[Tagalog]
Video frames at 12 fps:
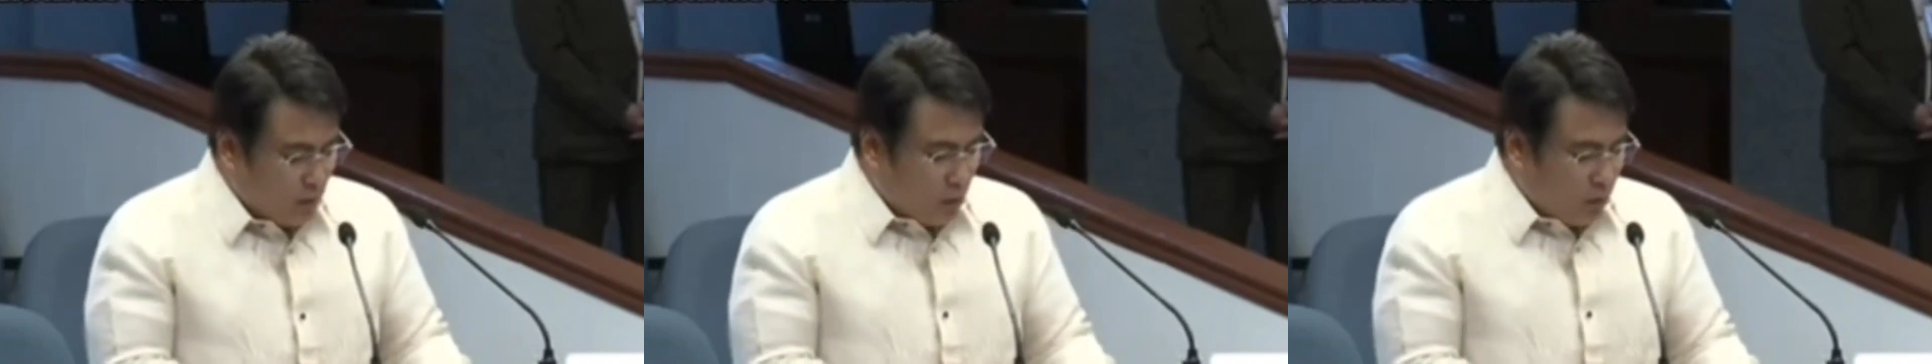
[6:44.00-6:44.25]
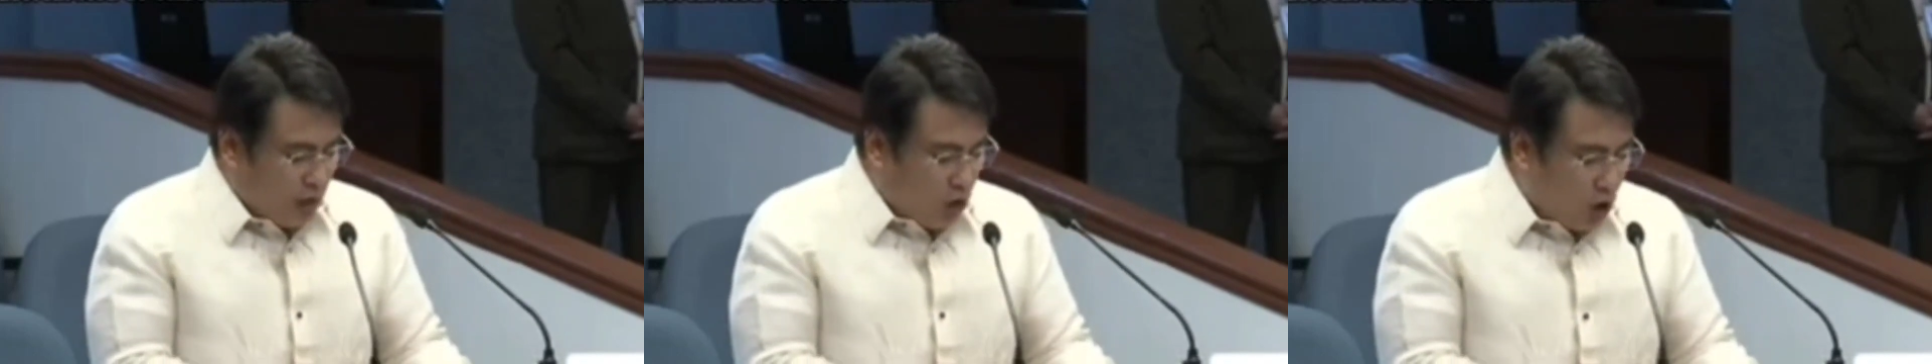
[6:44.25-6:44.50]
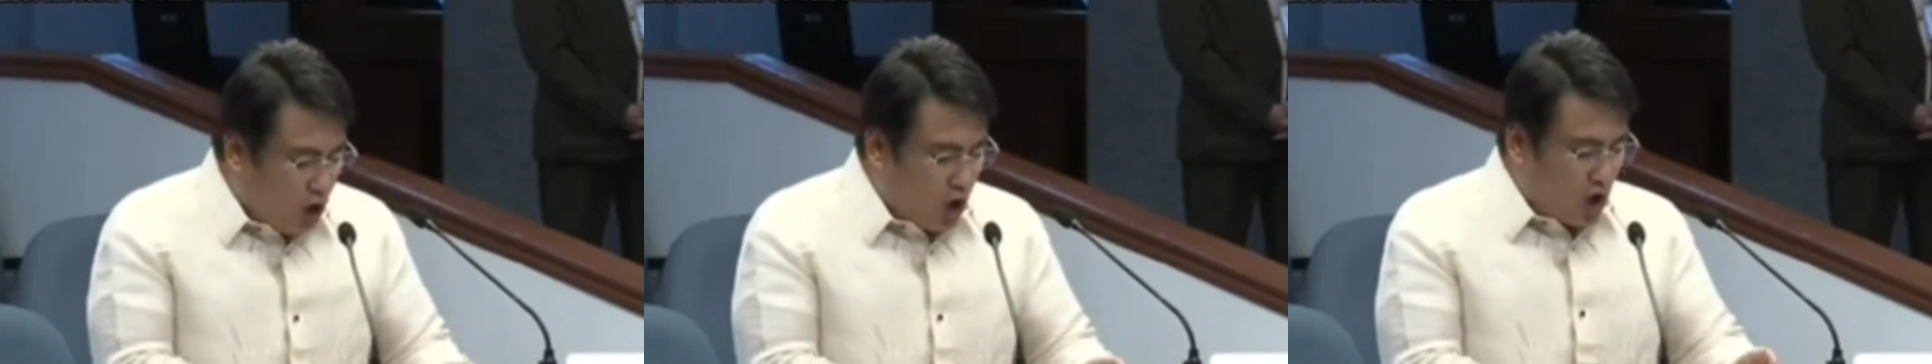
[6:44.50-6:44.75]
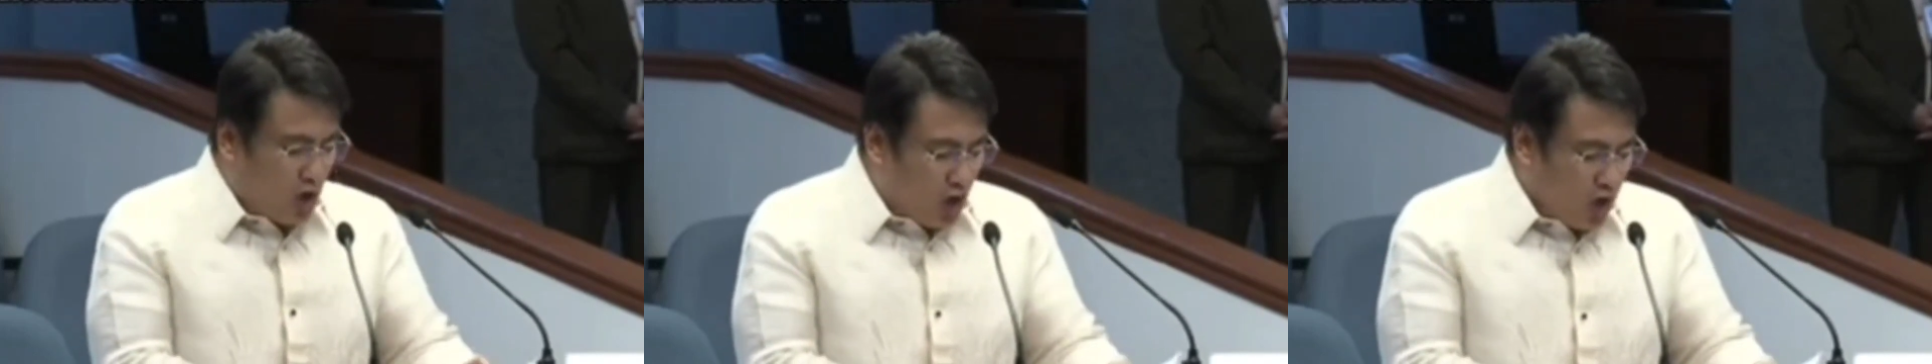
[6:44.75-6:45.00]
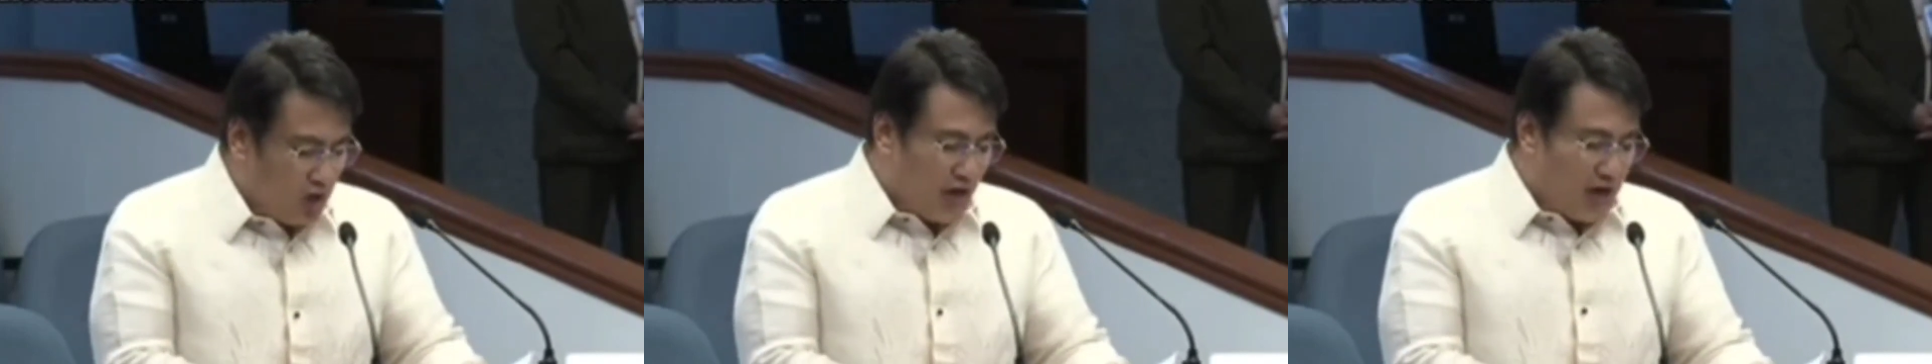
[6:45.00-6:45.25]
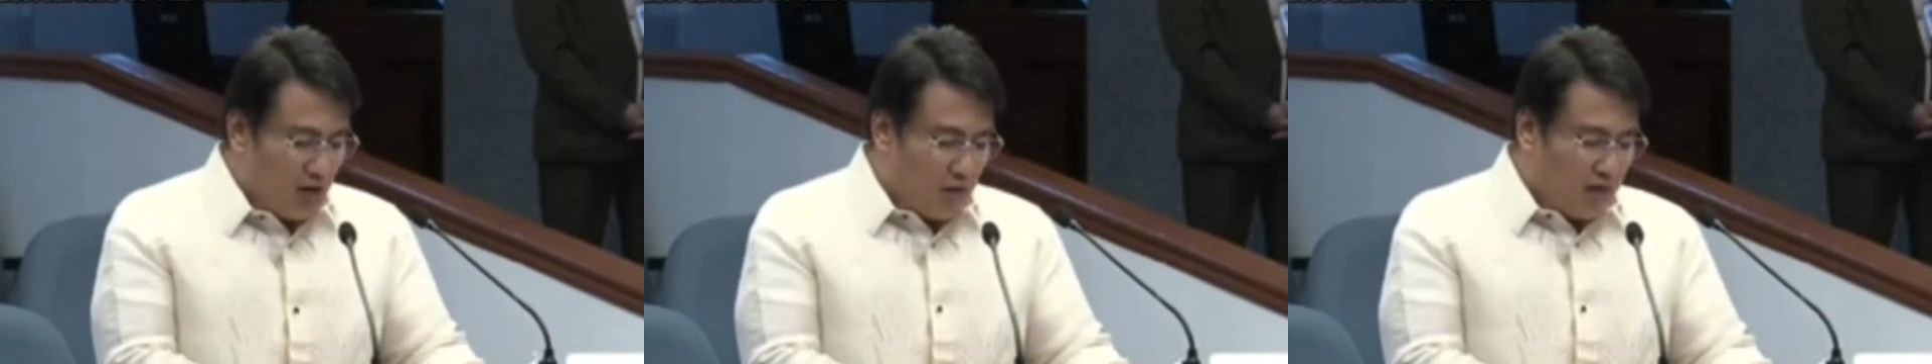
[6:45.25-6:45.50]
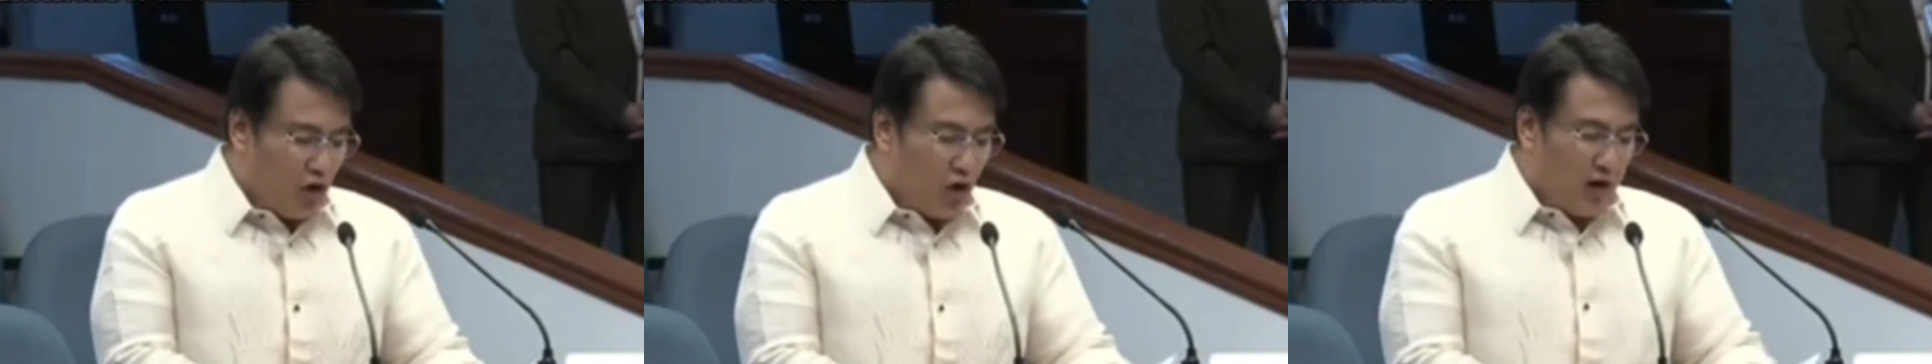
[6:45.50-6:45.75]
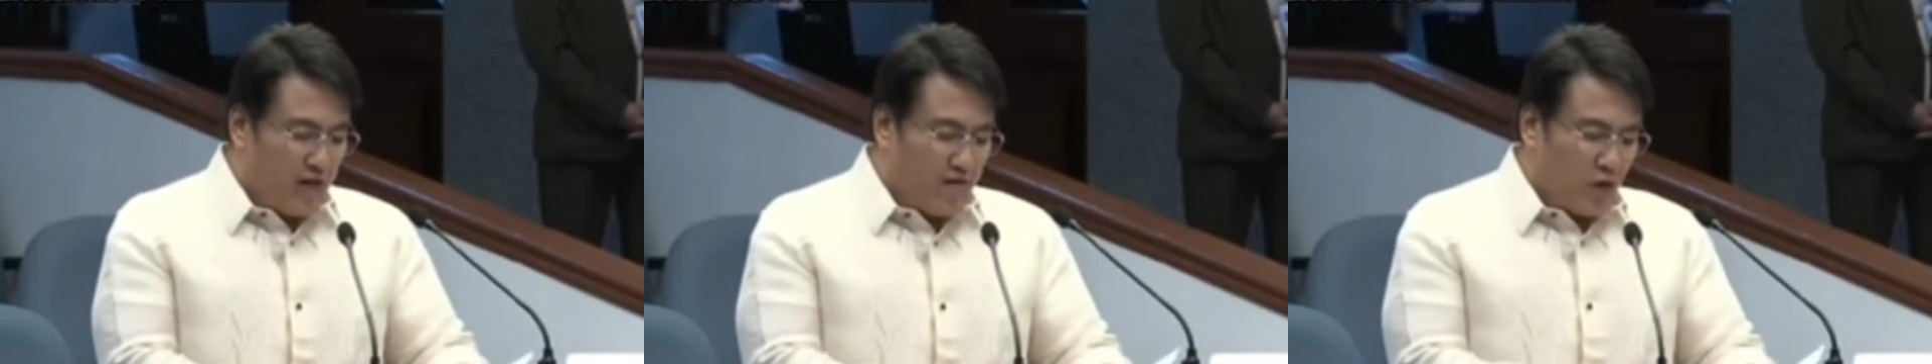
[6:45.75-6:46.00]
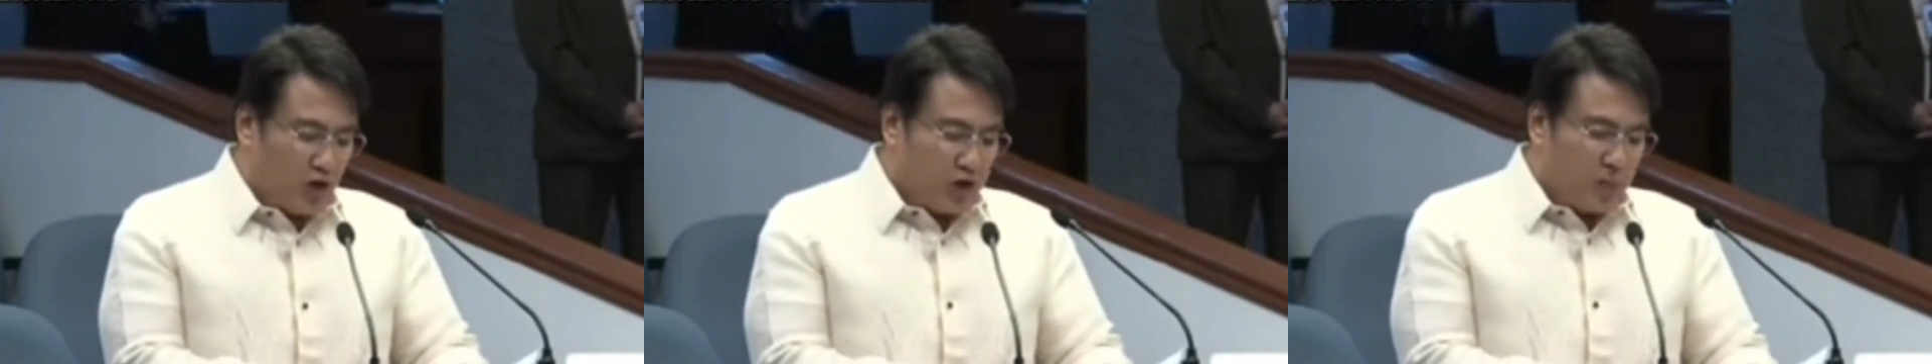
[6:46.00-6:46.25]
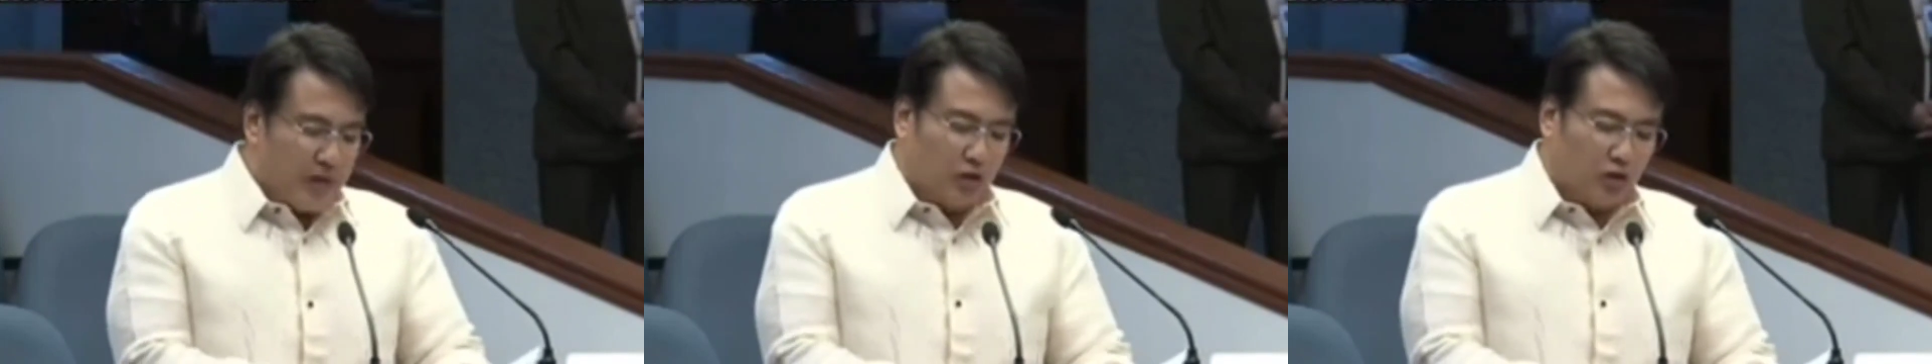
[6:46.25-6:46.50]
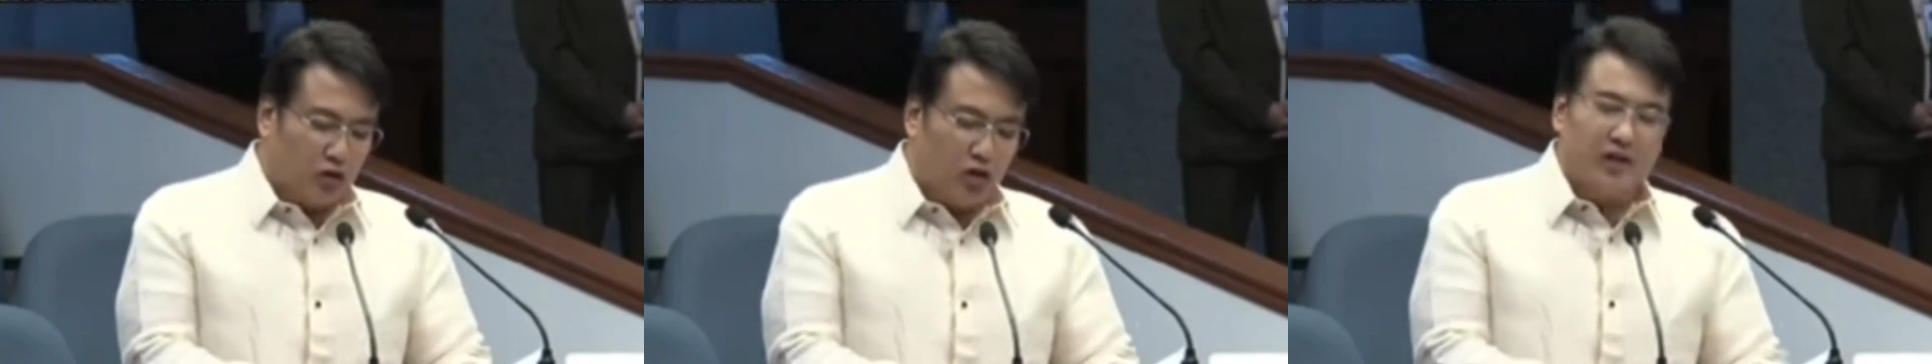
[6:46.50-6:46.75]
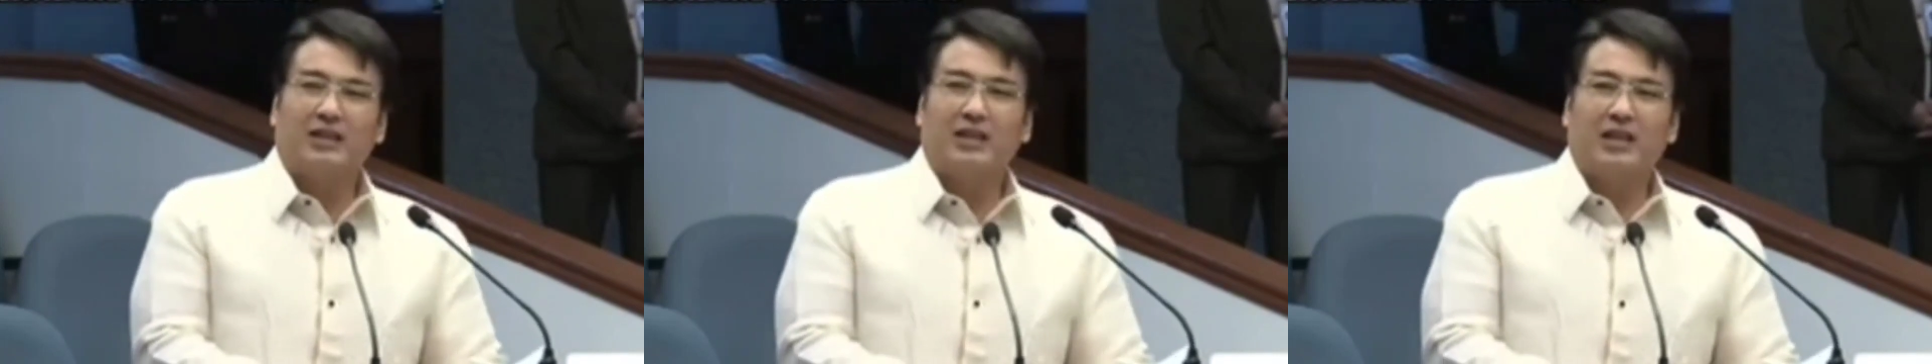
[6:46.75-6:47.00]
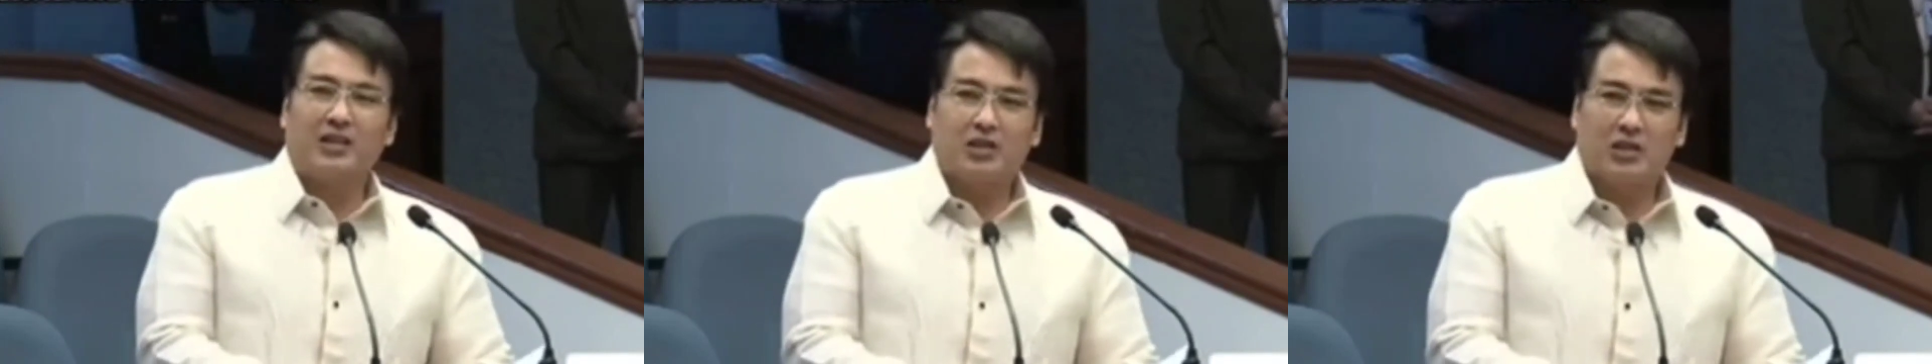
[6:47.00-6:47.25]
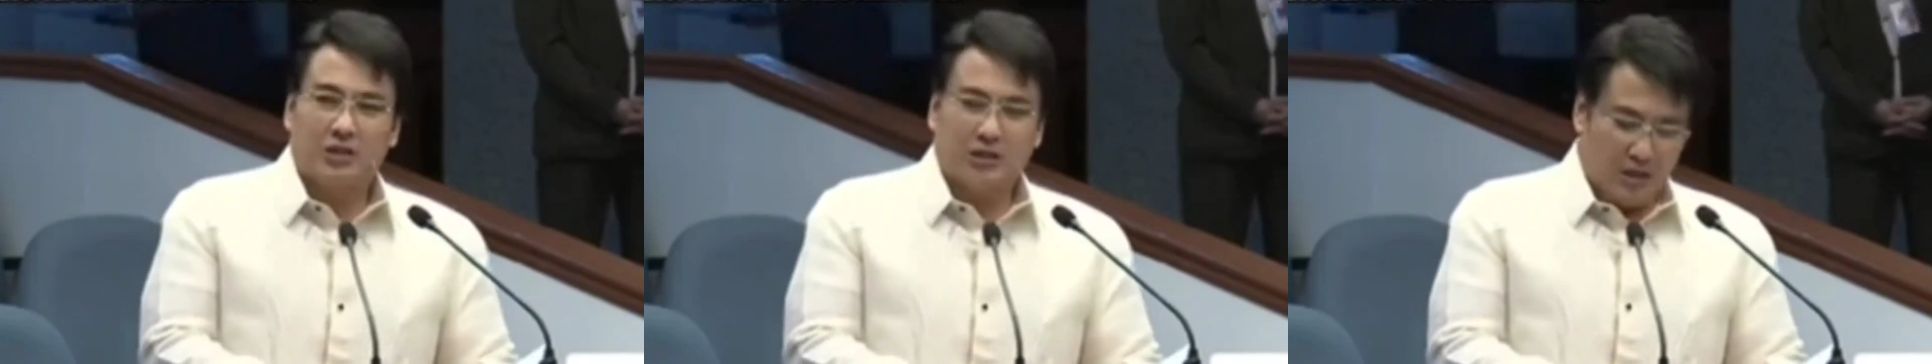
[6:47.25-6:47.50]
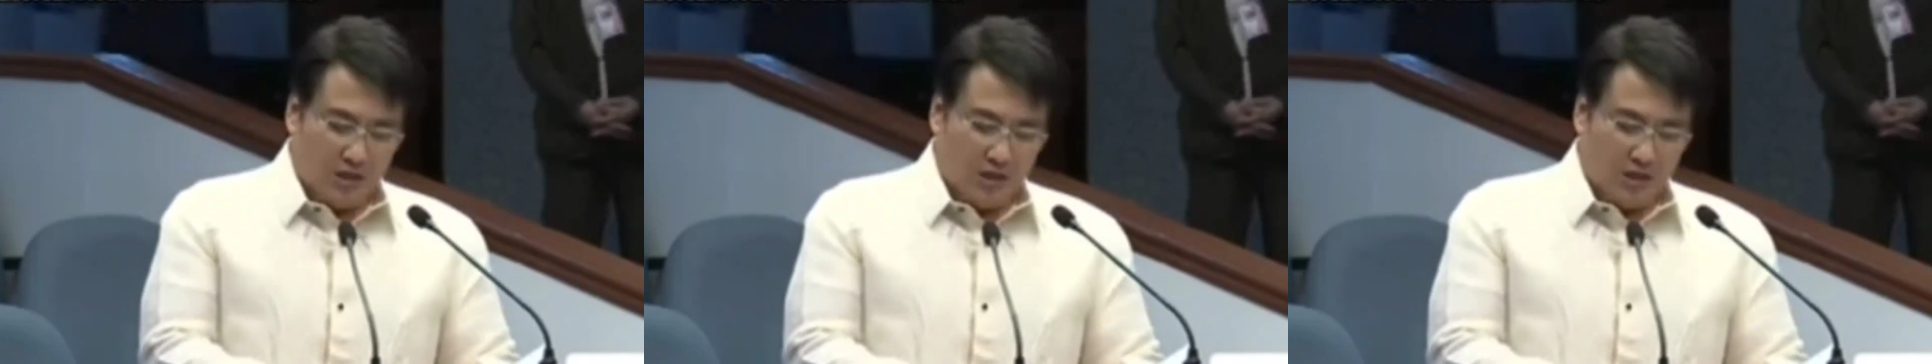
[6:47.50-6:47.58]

We call on our law enforcement authorities